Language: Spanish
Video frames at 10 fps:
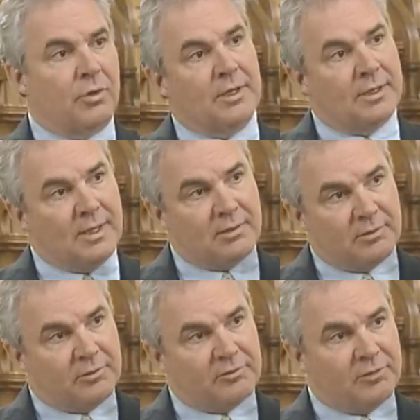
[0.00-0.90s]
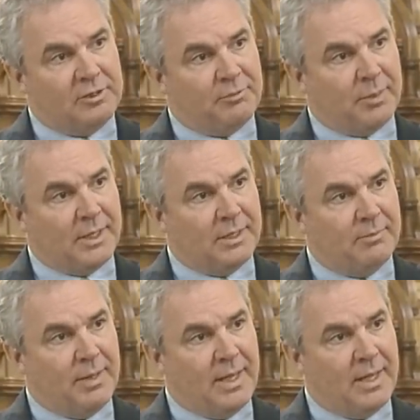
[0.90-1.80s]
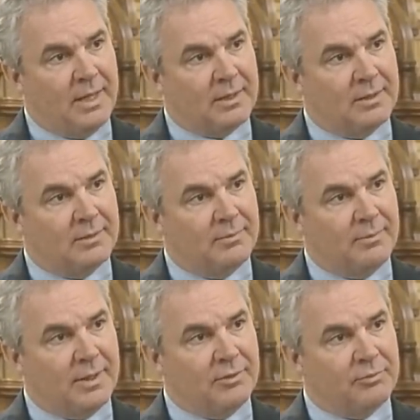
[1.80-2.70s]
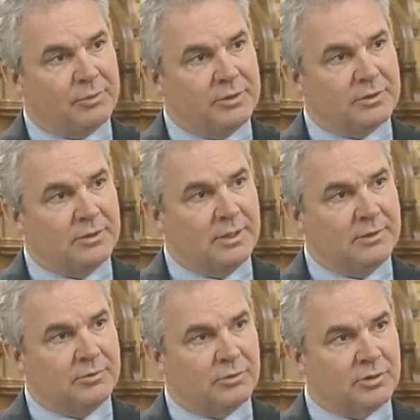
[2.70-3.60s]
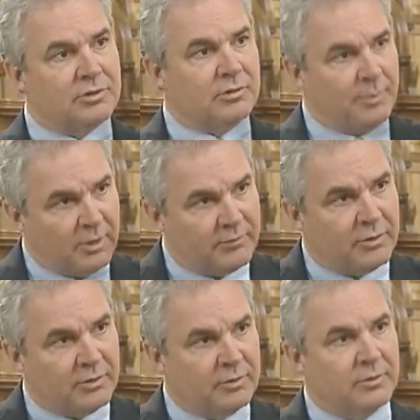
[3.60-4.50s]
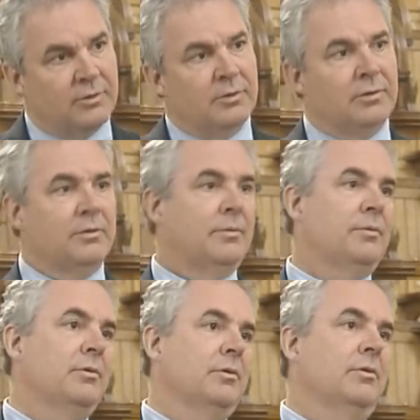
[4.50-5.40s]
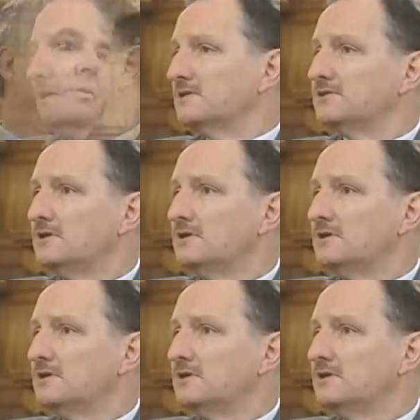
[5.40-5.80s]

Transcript: ¿Se lo debe a las semillas que fueron plantadas en ti por esos sacerdotes y hermanas? Es difícil saber,